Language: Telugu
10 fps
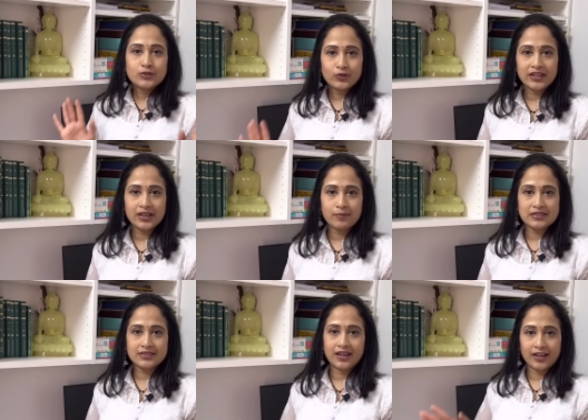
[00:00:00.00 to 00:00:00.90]
సూర్య
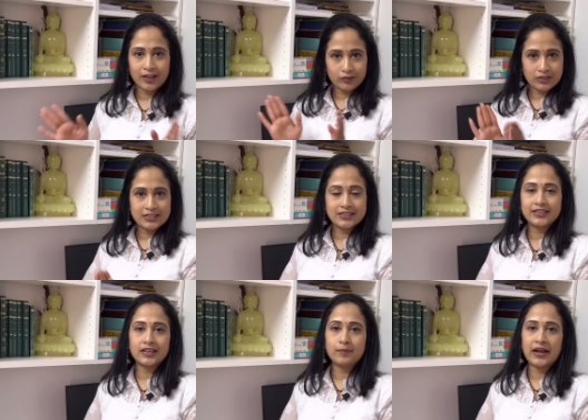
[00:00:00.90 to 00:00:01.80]
నమస్కారాలు
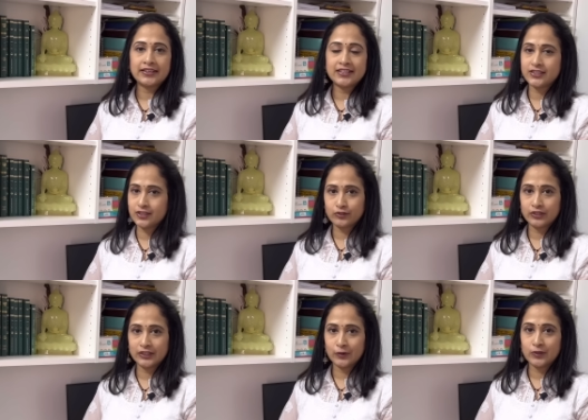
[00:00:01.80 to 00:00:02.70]
ఖచ్చితంగా ప్రాక్టీస్
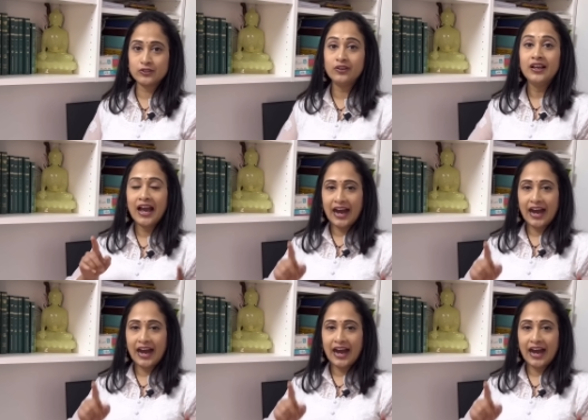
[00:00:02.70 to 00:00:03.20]
చేసుకుంటుంది రోజు